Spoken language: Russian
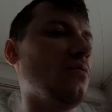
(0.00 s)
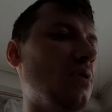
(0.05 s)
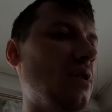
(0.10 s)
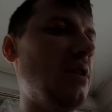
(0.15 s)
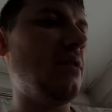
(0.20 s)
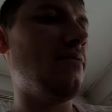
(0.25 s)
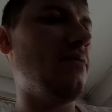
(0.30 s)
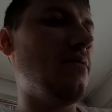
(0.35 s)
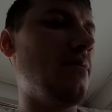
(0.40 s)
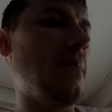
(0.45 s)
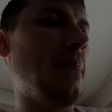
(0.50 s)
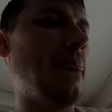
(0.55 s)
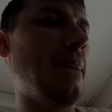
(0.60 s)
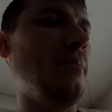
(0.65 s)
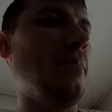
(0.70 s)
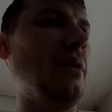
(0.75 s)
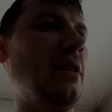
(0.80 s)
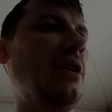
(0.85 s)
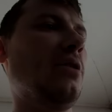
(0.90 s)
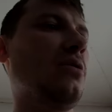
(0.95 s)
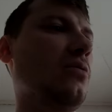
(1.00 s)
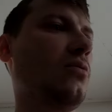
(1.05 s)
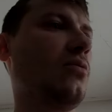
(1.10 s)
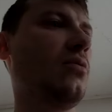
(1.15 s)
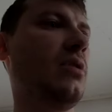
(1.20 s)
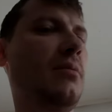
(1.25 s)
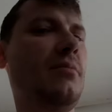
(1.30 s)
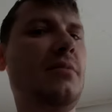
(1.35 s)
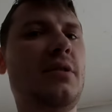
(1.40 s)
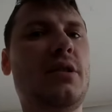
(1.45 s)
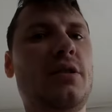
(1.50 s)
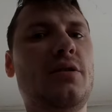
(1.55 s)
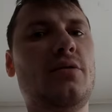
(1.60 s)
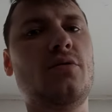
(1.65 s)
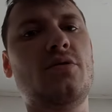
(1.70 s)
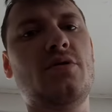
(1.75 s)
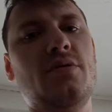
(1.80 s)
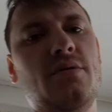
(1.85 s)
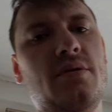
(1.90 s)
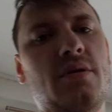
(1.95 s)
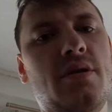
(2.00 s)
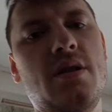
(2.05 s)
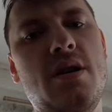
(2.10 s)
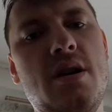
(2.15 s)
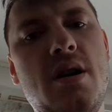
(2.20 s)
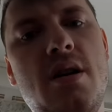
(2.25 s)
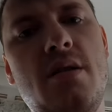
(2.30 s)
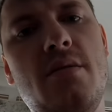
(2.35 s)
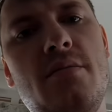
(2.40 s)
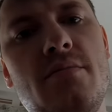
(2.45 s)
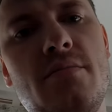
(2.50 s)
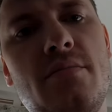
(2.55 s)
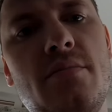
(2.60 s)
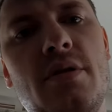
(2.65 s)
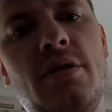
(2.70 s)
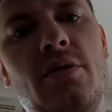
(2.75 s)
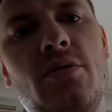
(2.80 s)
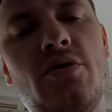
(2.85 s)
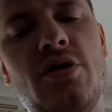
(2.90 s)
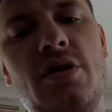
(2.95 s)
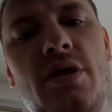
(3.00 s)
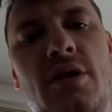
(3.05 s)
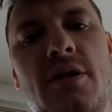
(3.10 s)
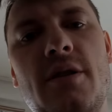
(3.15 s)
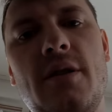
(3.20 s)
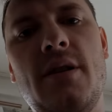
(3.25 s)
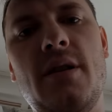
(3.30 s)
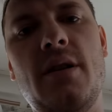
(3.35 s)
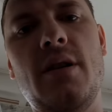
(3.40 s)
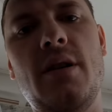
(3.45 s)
туда, в палату, куда мне, короче, положили.